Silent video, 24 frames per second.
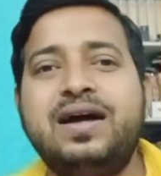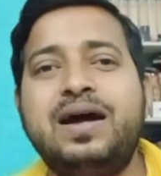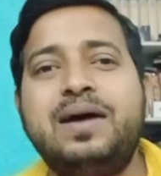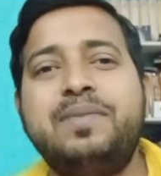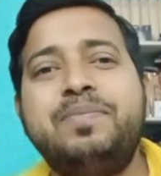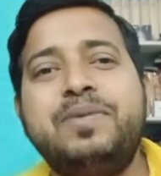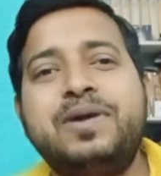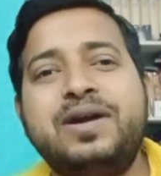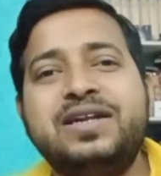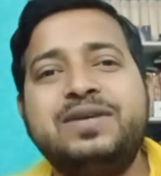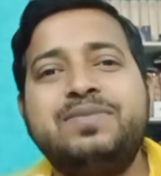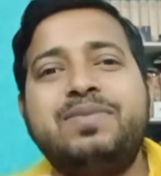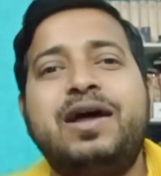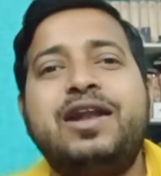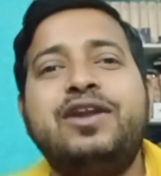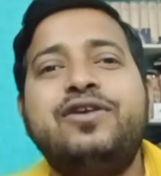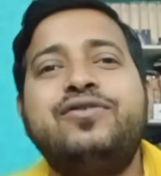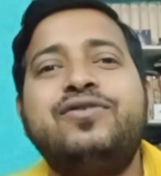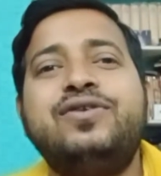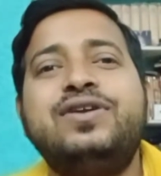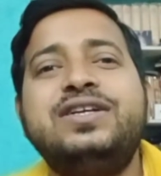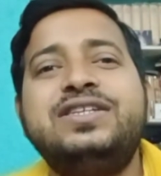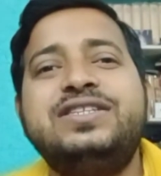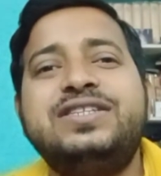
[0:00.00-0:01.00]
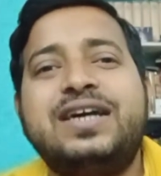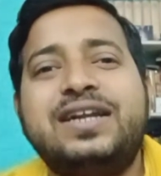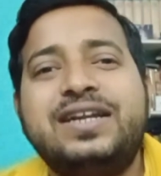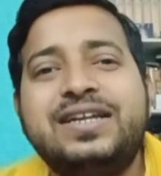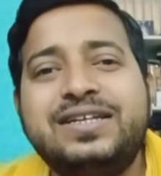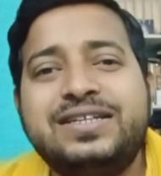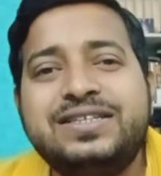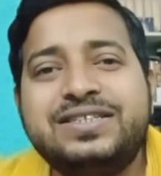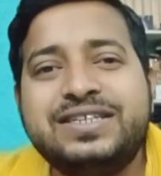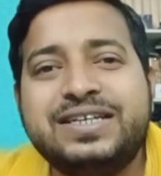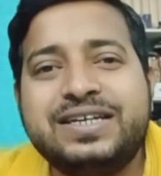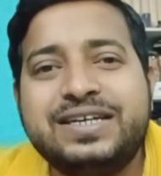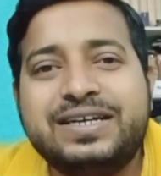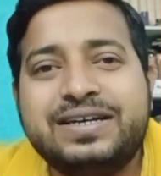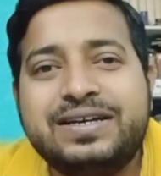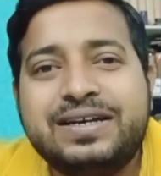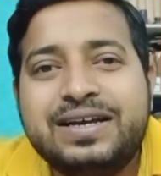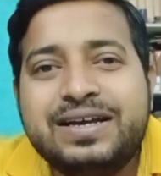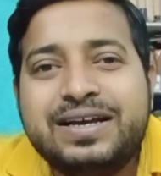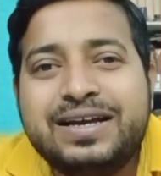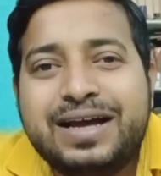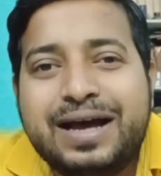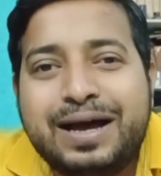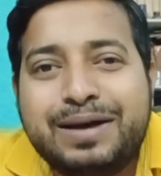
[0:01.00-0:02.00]
আপনারা ভালো করে জানেন যে
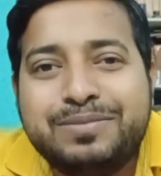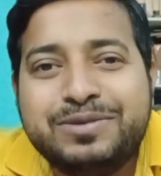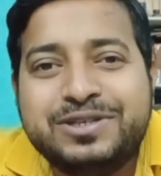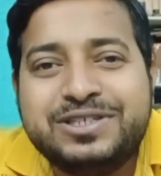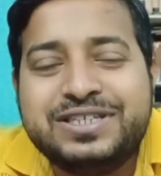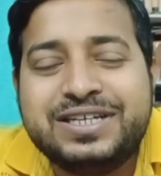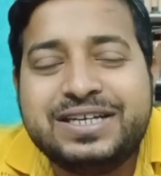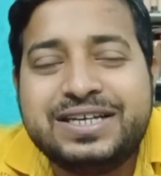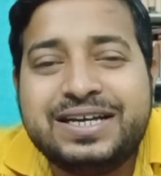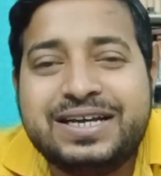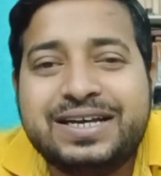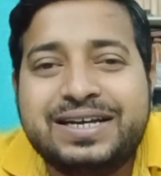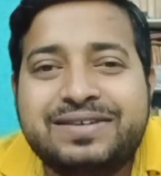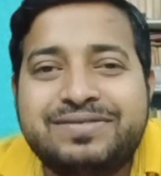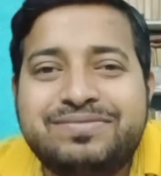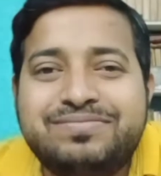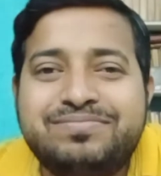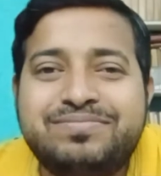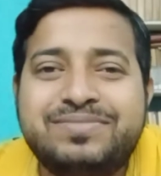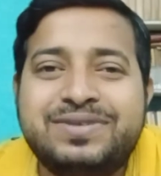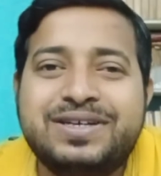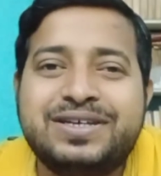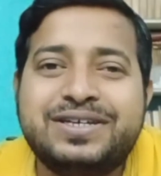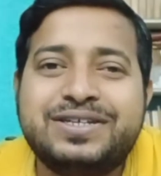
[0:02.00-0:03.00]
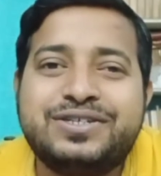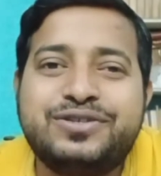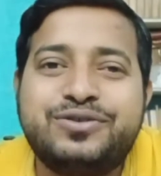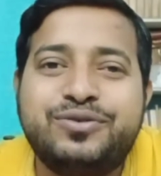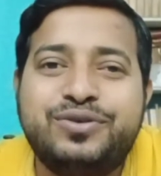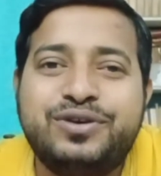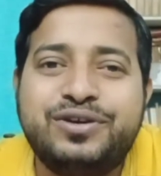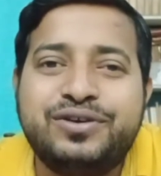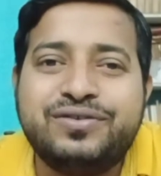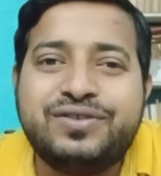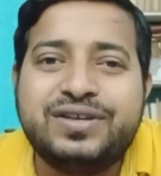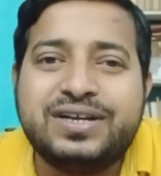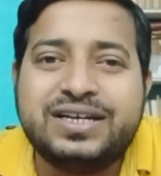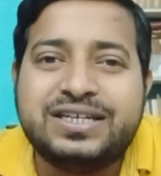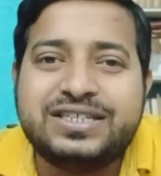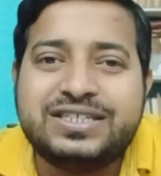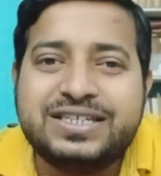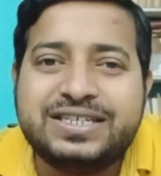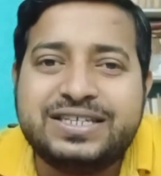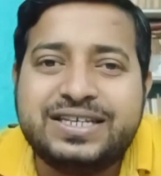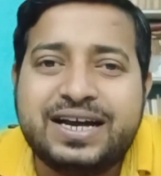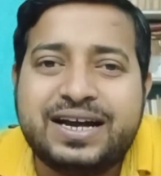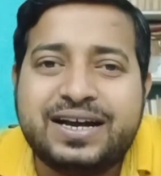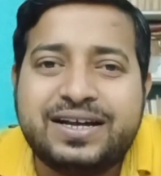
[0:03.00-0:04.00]
আমি যে স্টুডিও থেকে
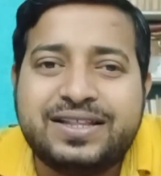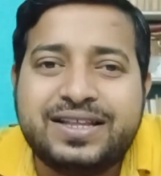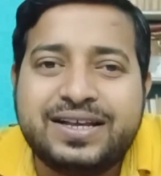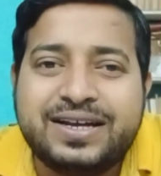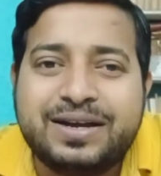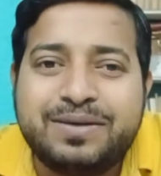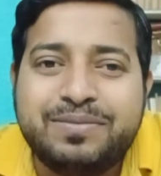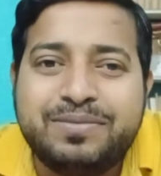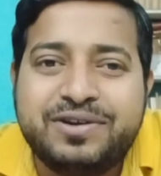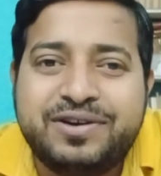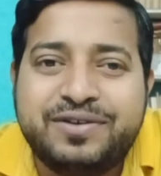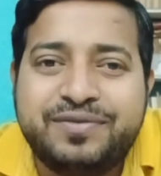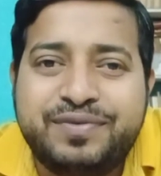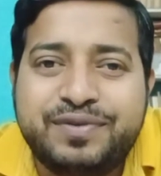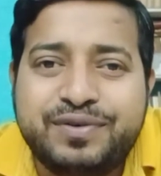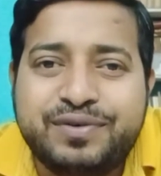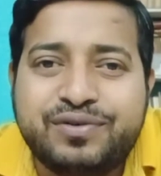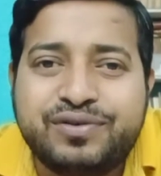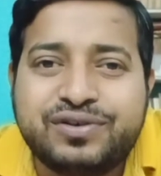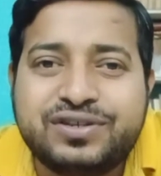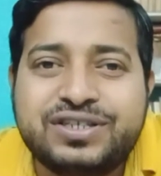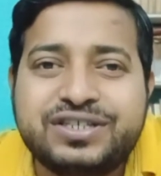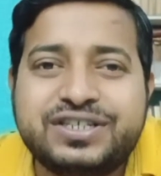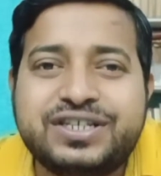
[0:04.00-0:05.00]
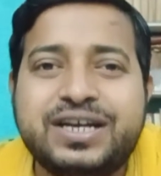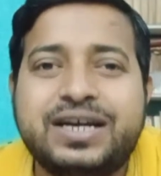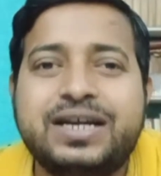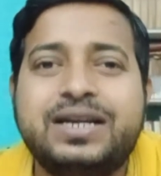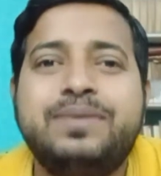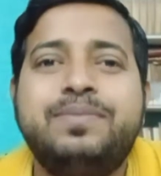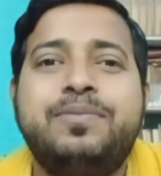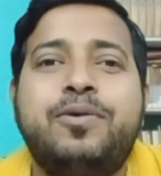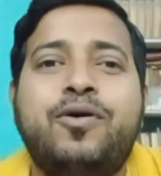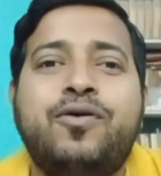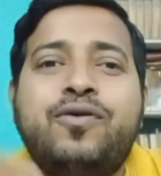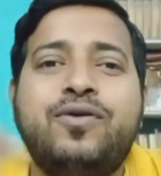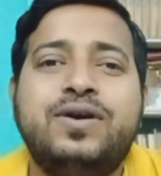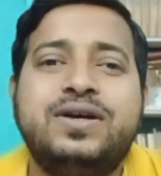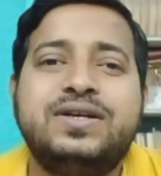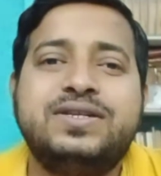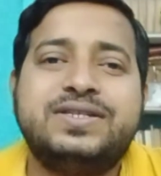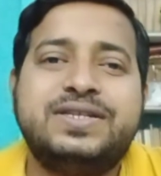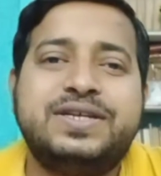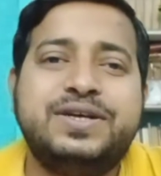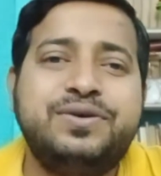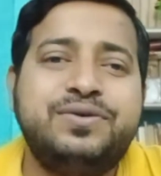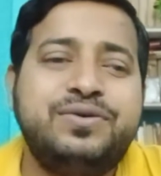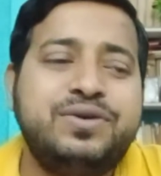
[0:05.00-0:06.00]
যে জায়গা থেকে আমি রিভিউ করছি সেখানে বড়
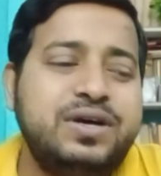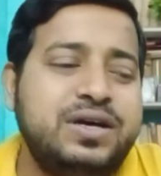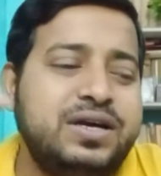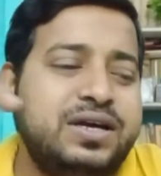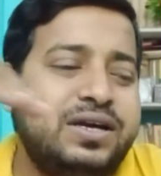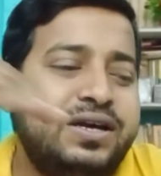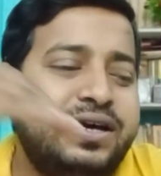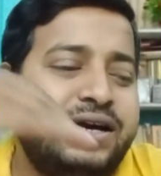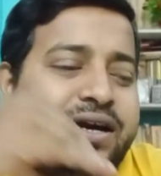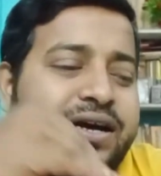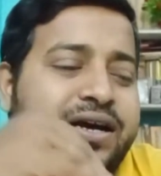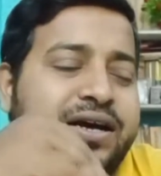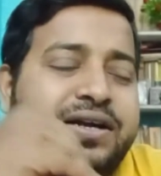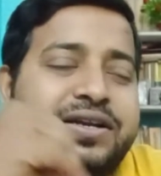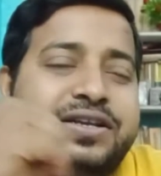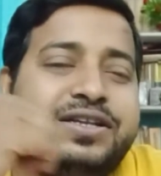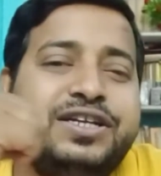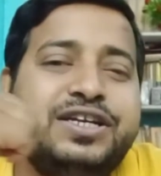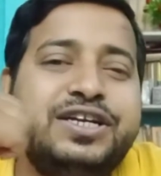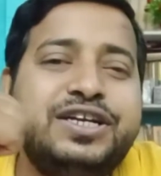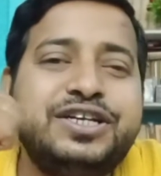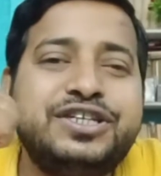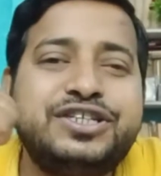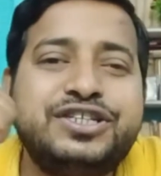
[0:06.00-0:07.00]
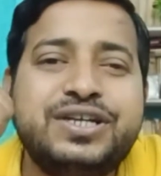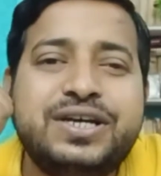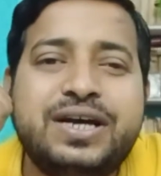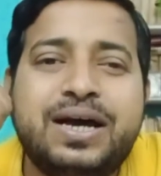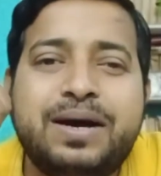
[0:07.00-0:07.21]
এসকিউ নিয়ে এসে